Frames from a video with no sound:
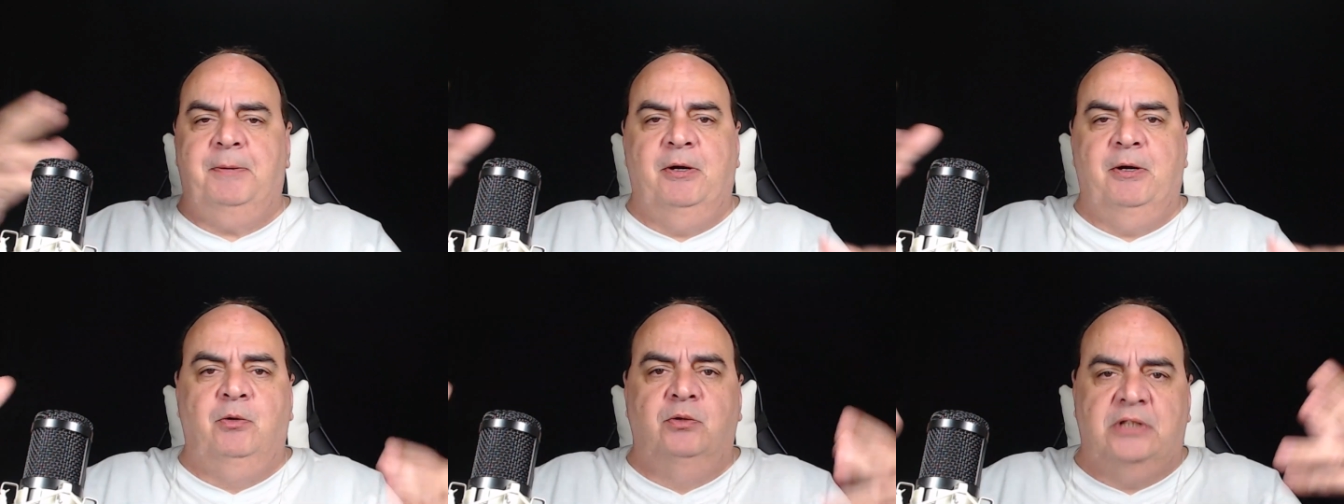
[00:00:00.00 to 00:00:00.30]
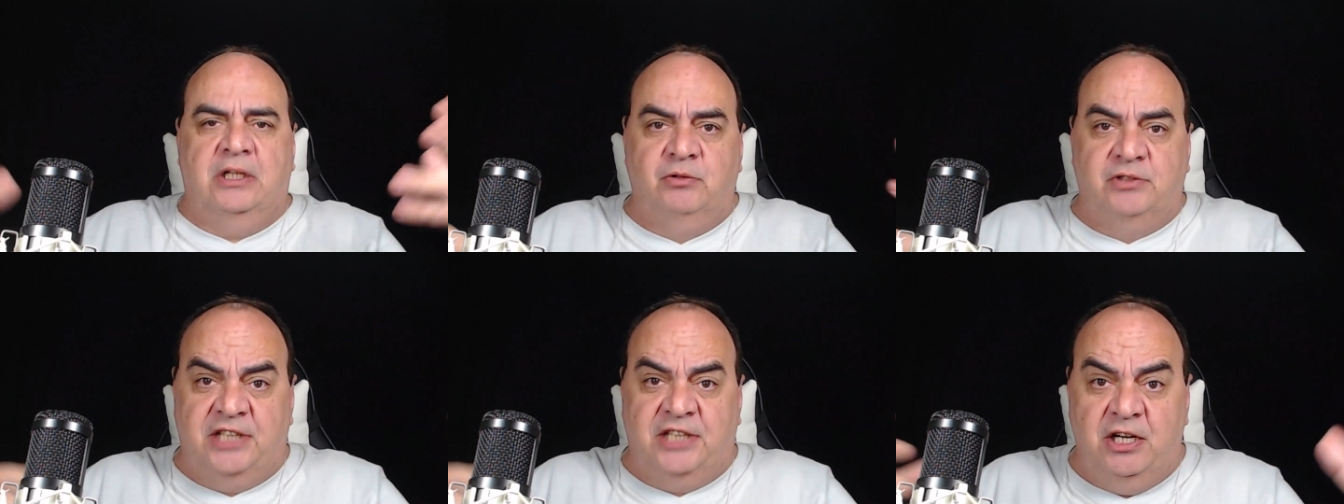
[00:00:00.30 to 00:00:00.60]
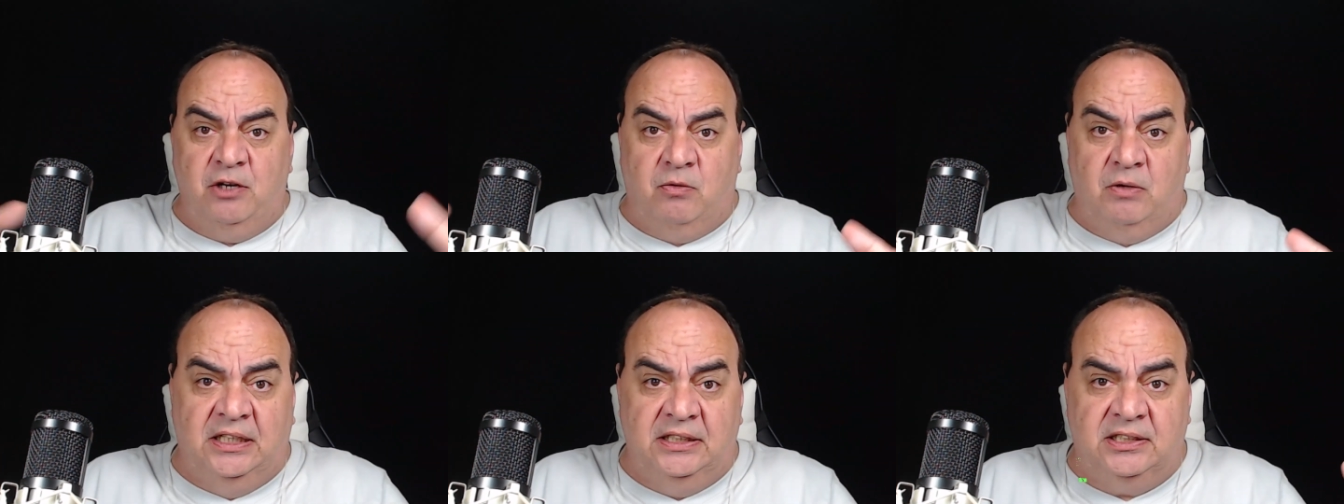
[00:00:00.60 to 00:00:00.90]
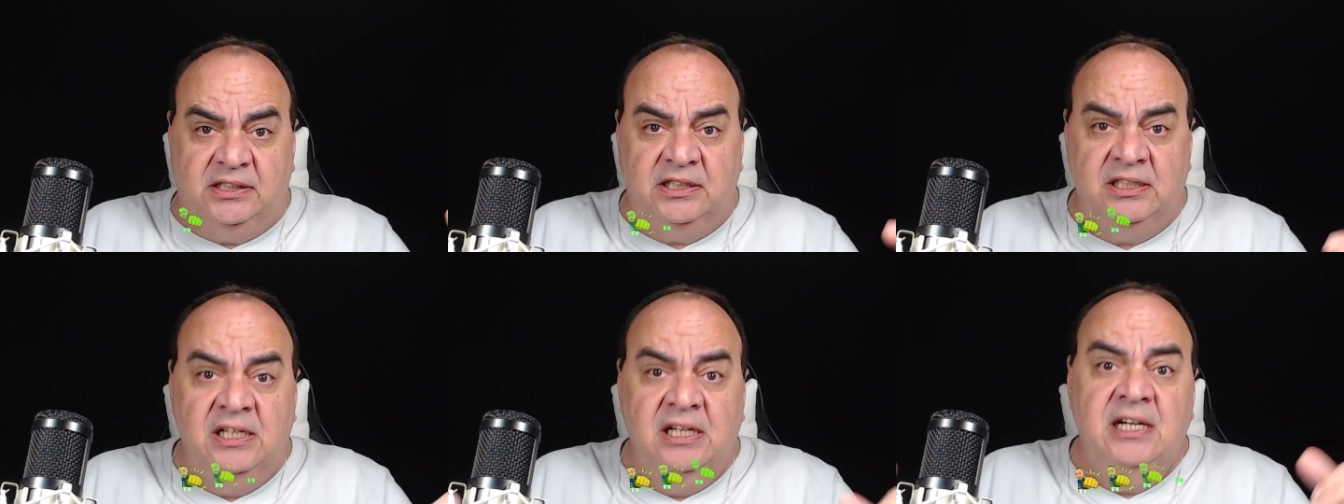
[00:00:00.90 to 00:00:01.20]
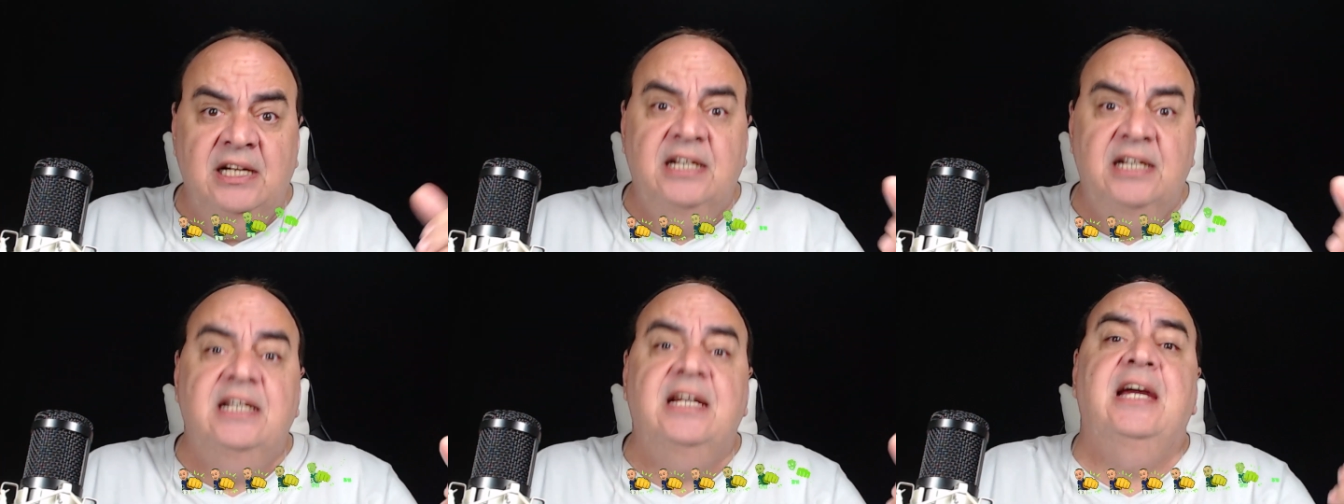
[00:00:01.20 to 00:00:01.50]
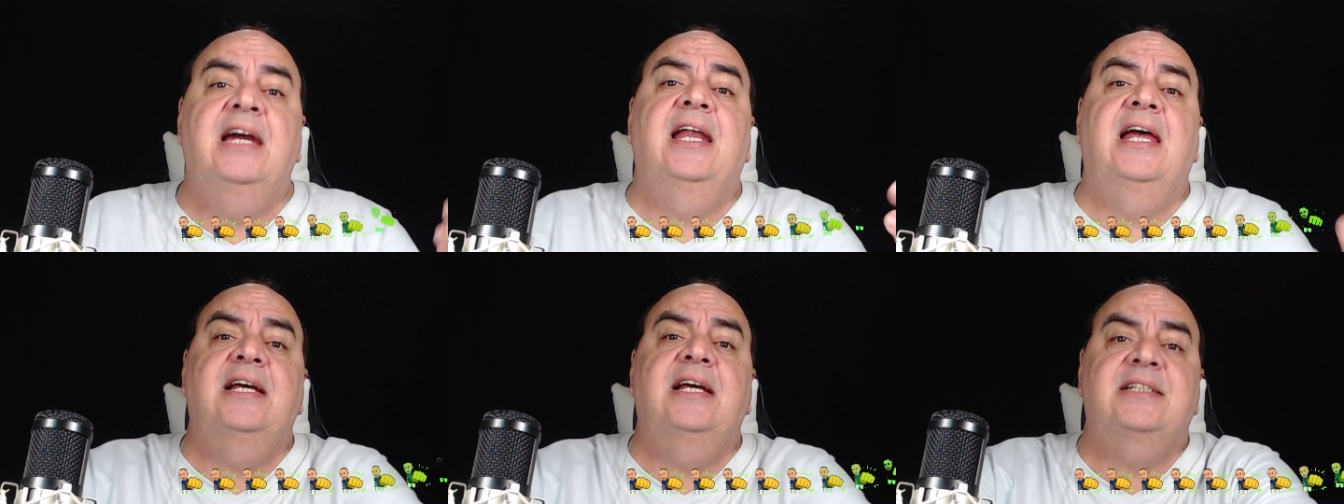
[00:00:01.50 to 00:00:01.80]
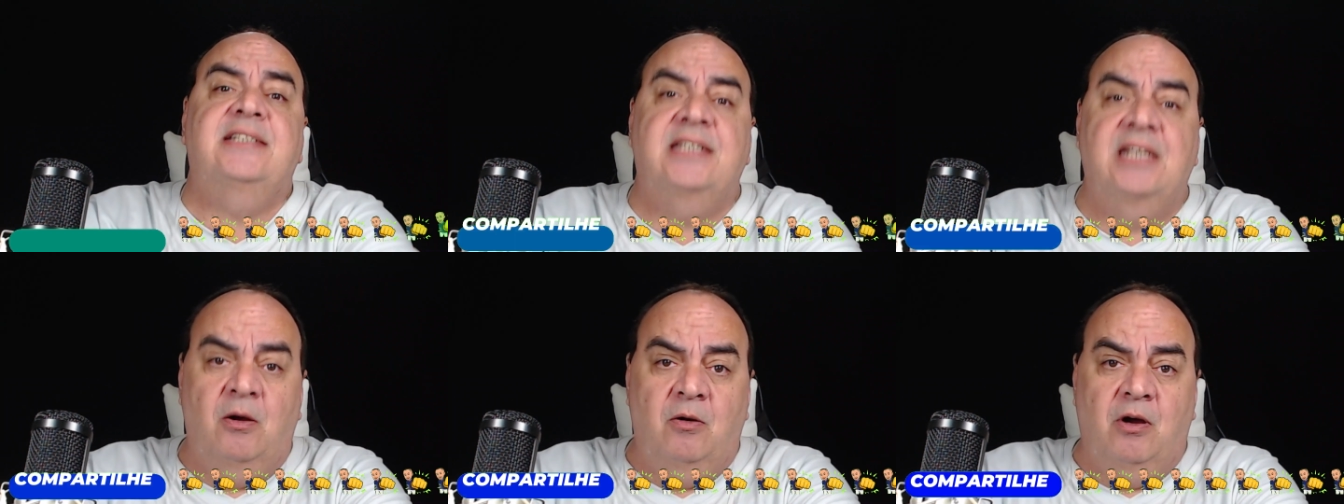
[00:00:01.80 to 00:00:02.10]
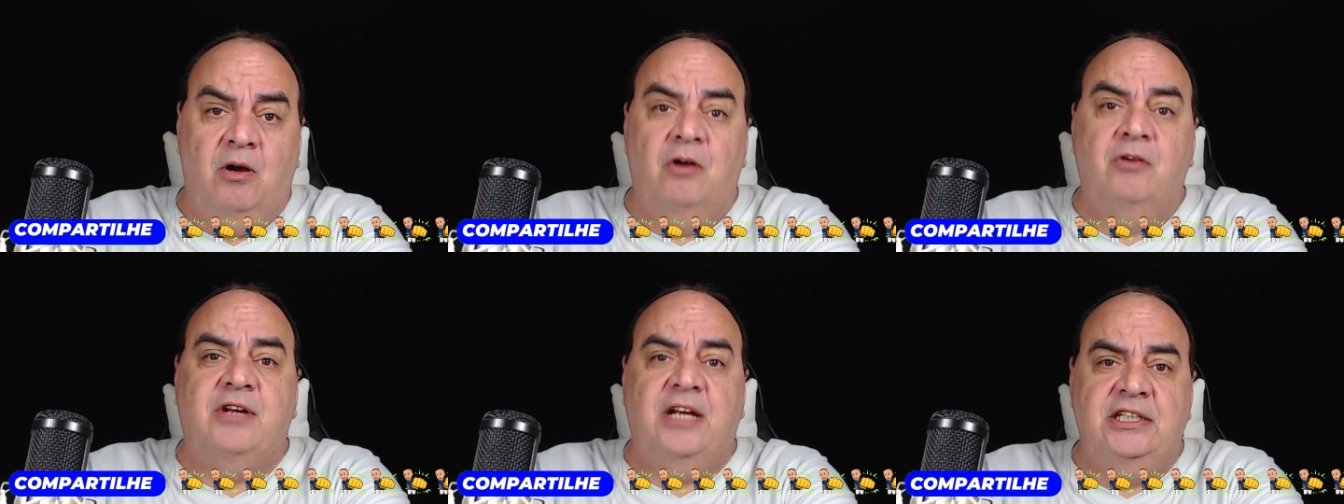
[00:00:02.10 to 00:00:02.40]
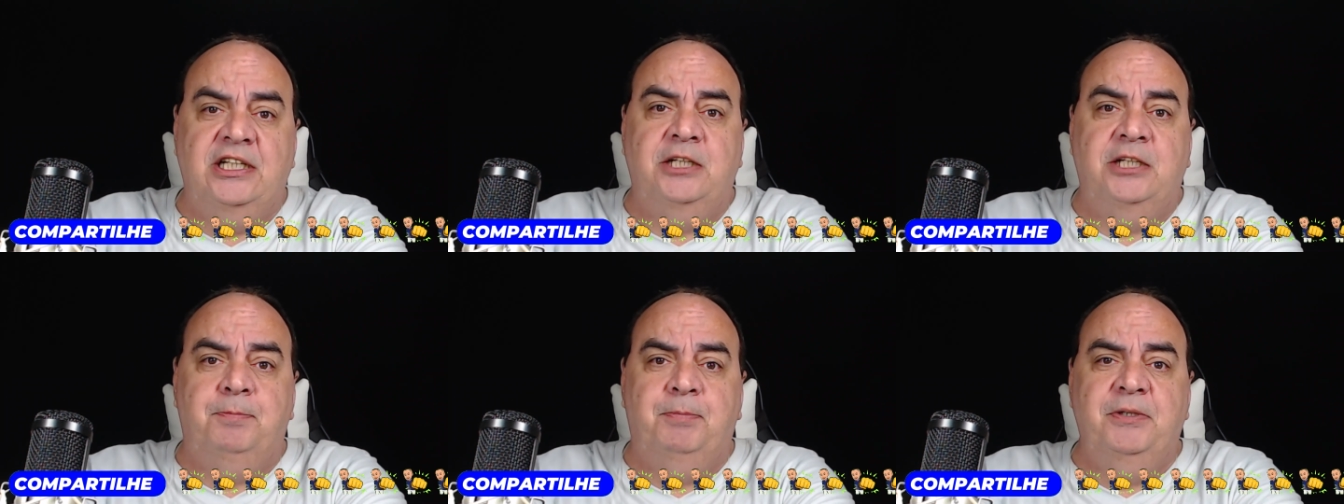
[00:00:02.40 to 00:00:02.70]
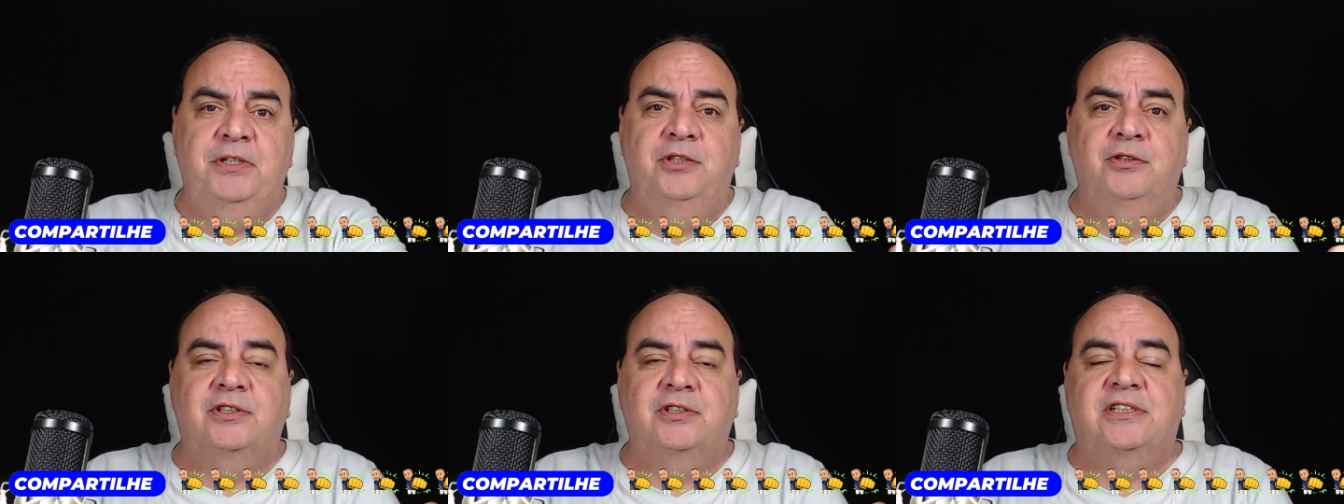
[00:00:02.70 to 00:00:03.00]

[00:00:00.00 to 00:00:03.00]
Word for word: perguntas, não sei quantas, em relação ao que a gente pediu.